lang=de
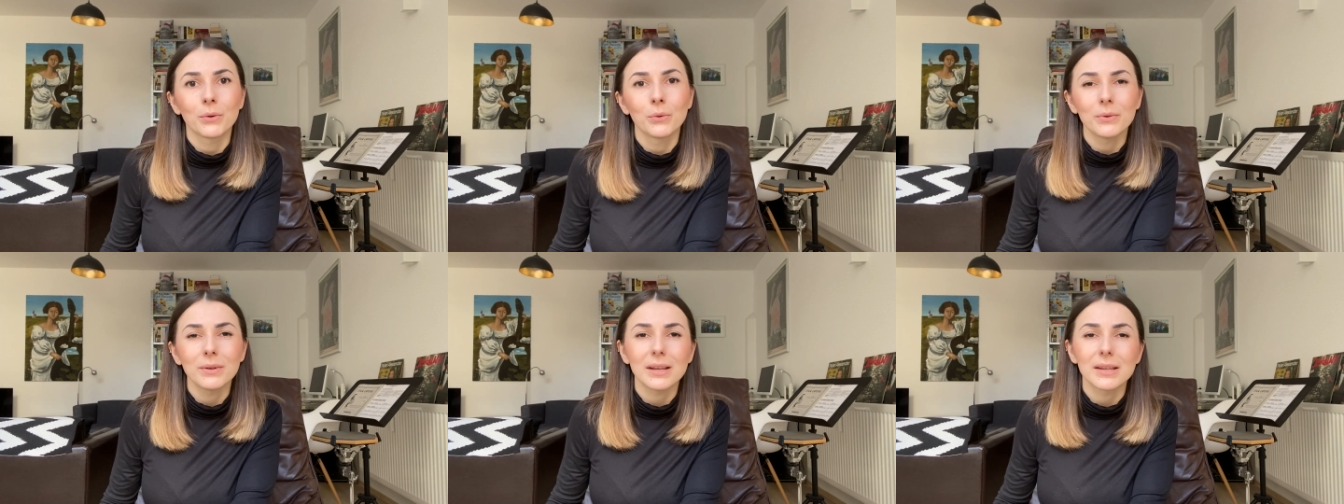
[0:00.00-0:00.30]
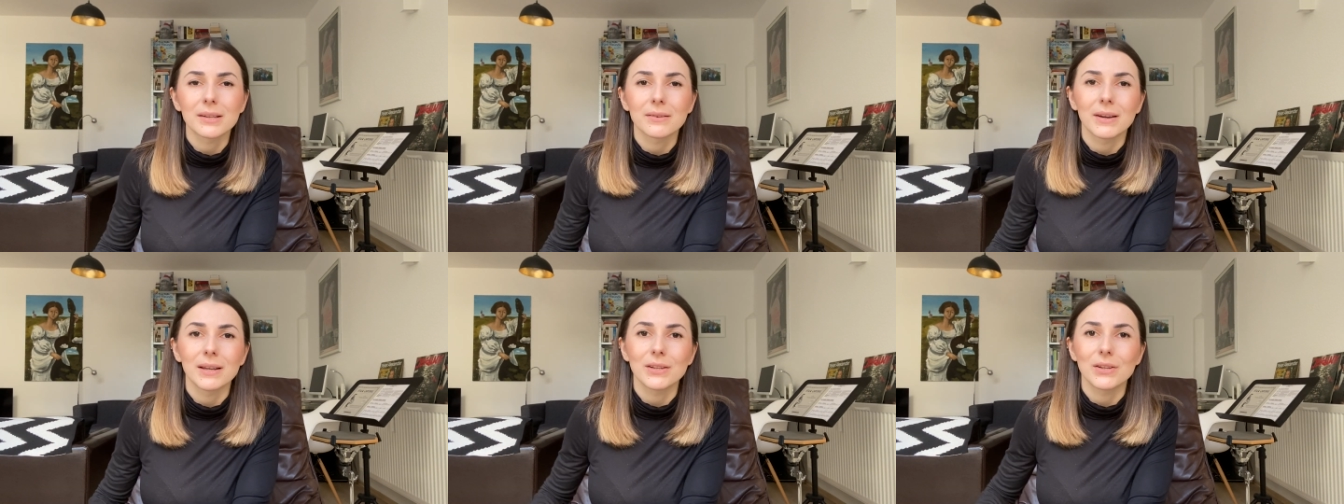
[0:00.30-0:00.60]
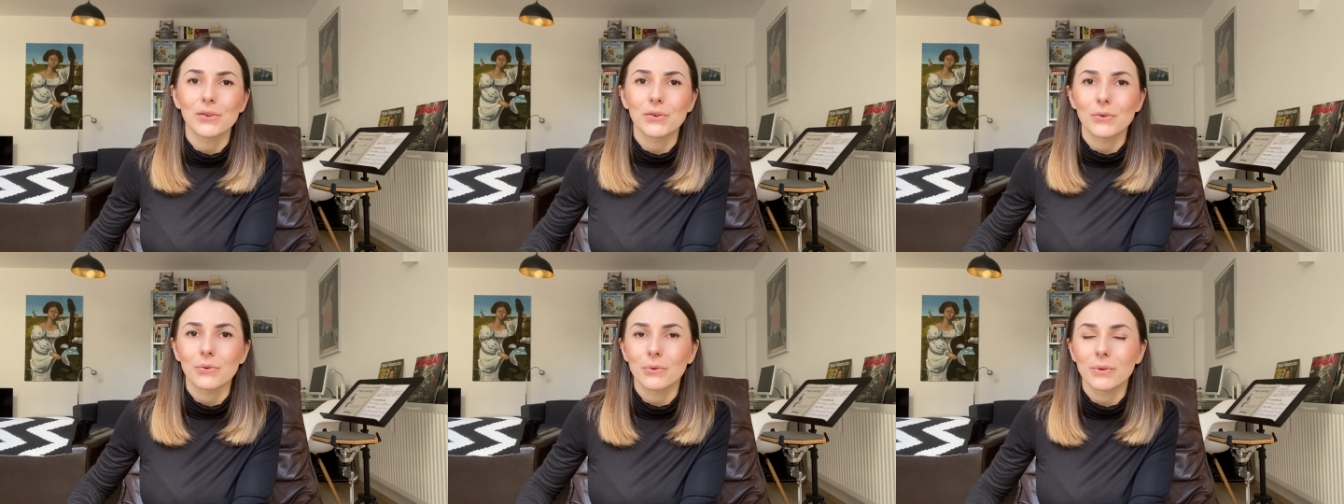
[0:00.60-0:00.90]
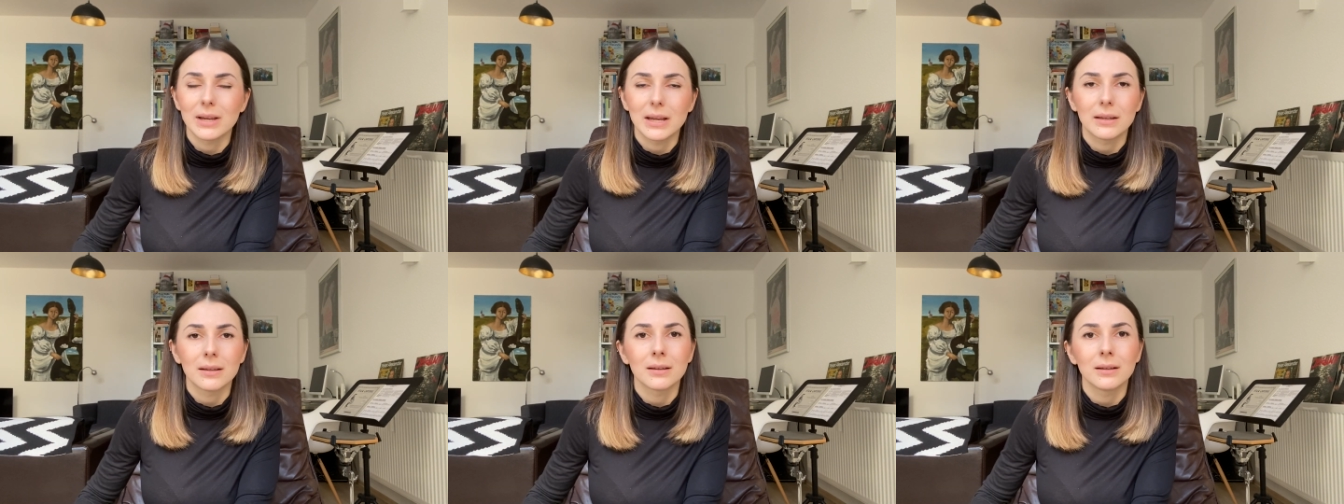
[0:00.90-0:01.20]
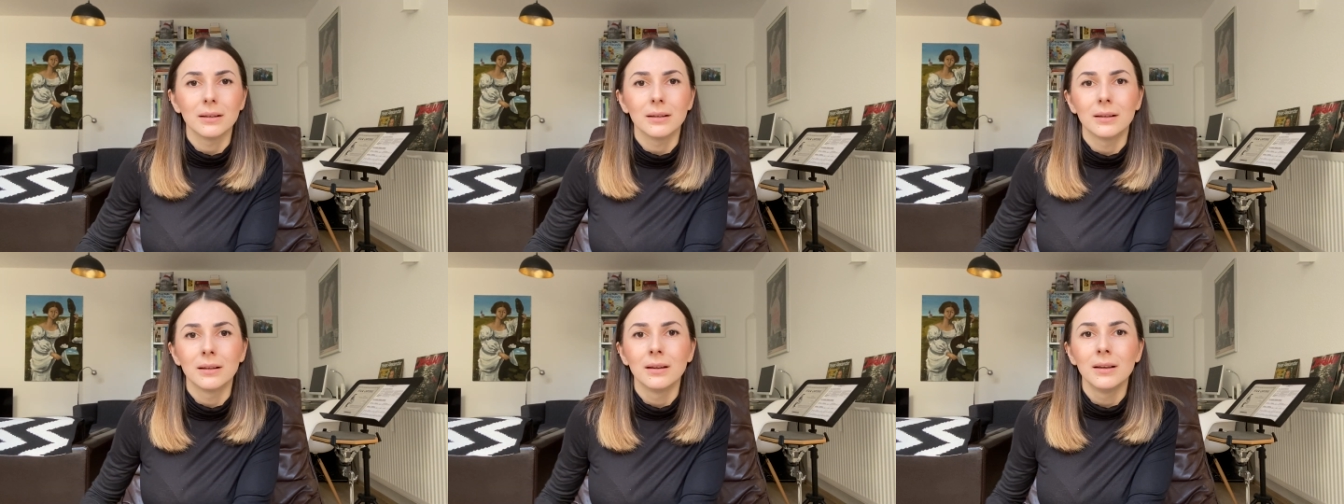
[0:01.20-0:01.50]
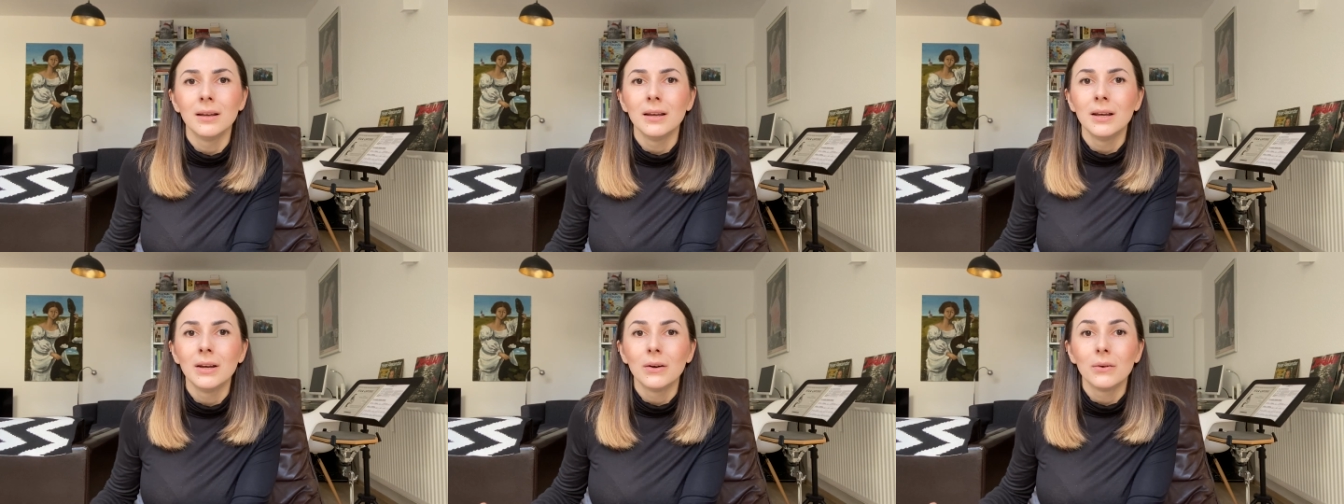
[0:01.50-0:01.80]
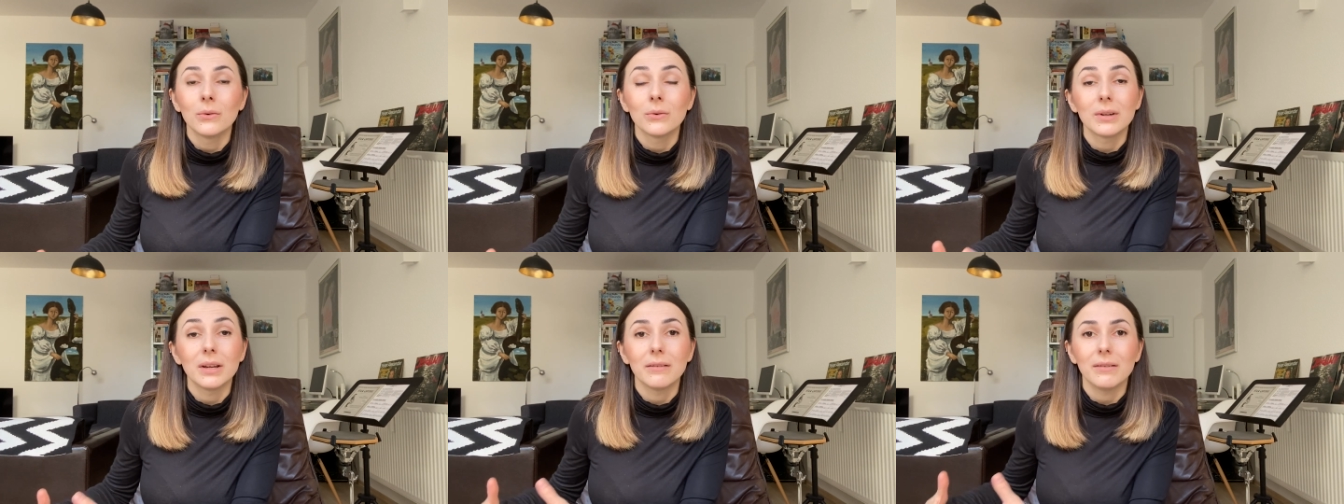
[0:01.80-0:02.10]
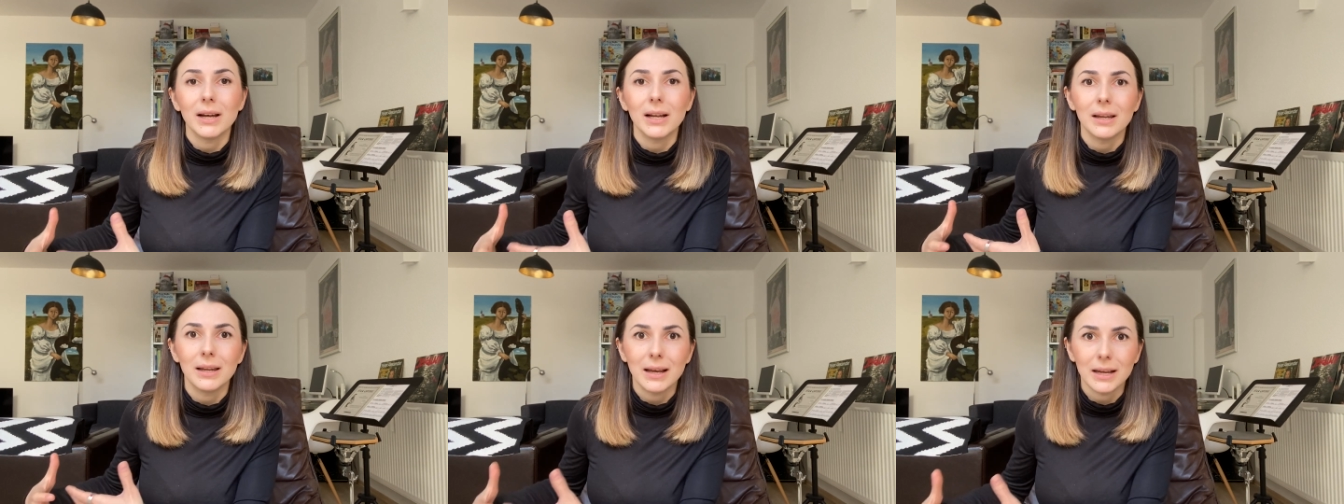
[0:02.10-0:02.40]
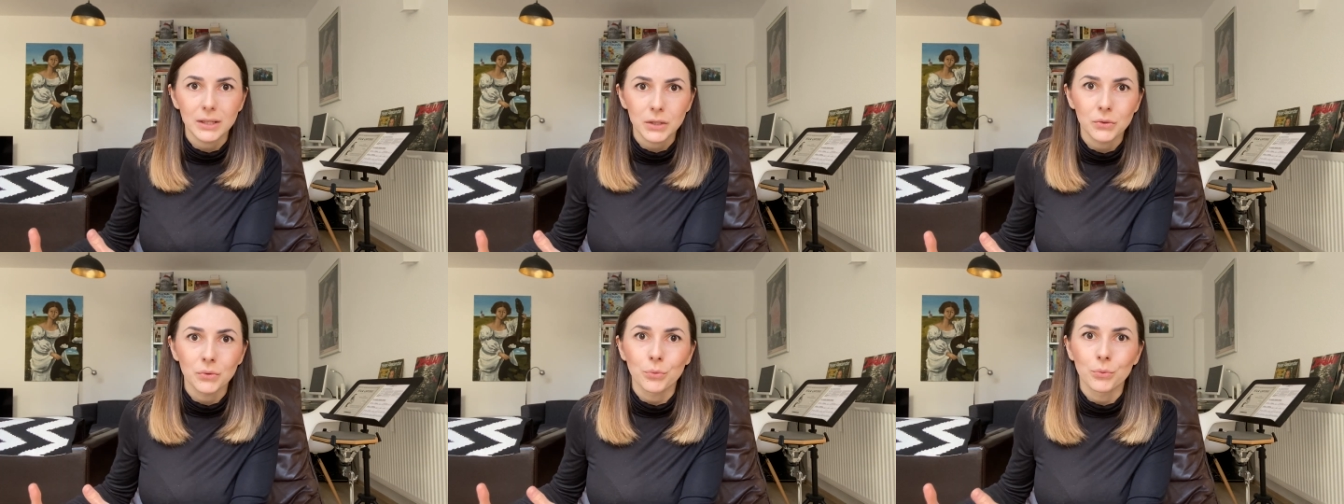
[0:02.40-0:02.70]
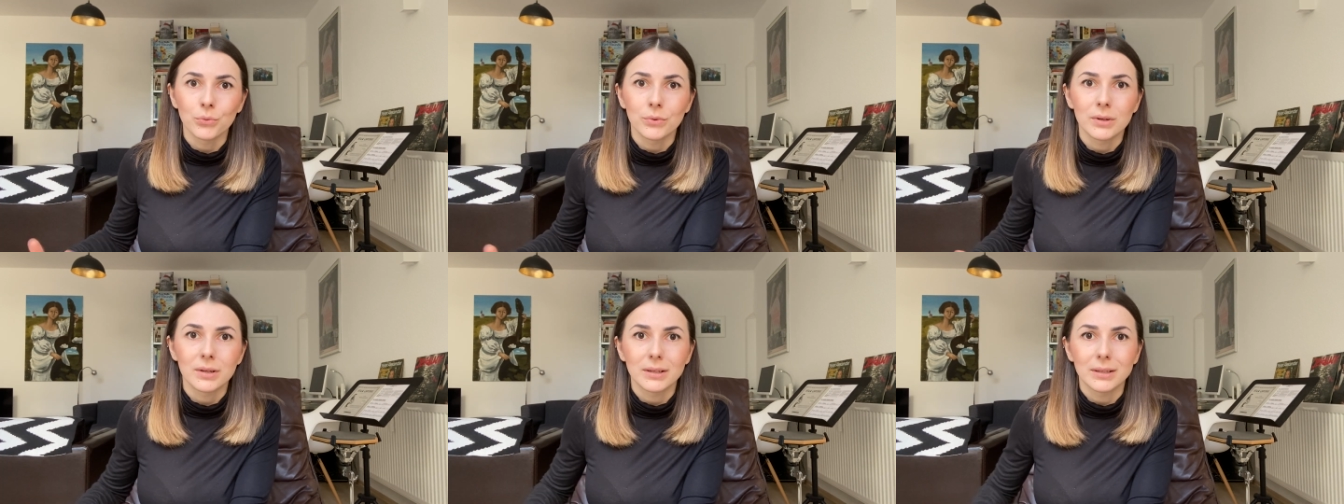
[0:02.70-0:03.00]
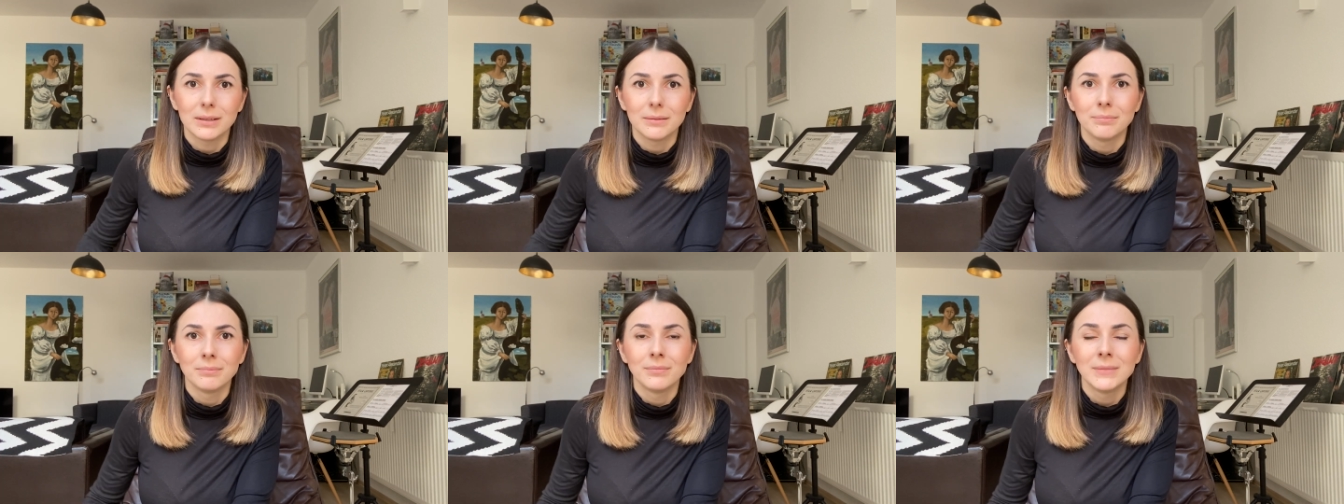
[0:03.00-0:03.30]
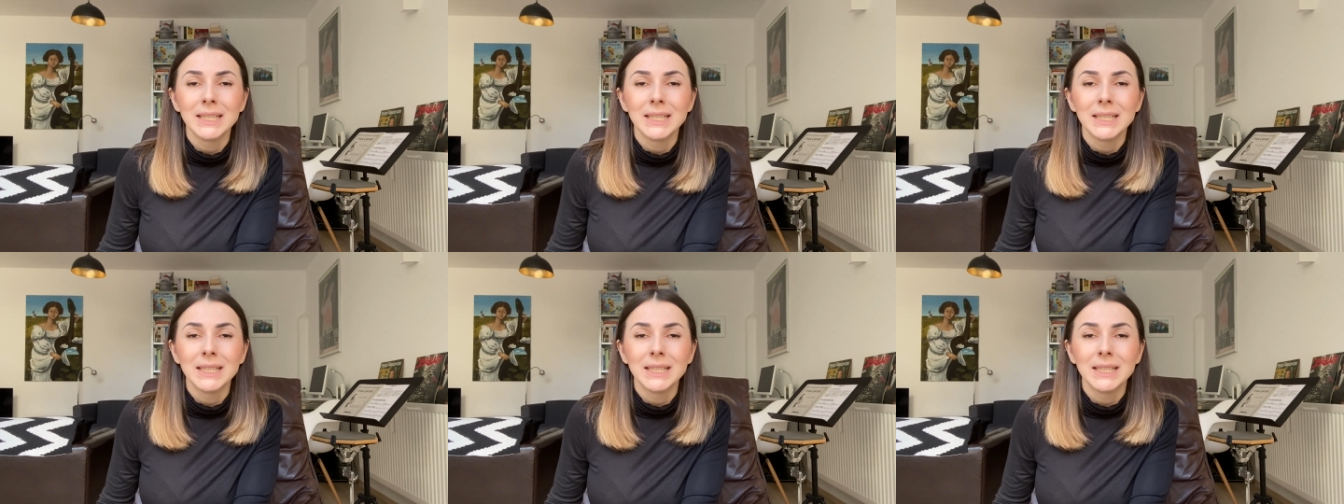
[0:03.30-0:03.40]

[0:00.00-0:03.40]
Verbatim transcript: 120 Studenten und da war Land unter.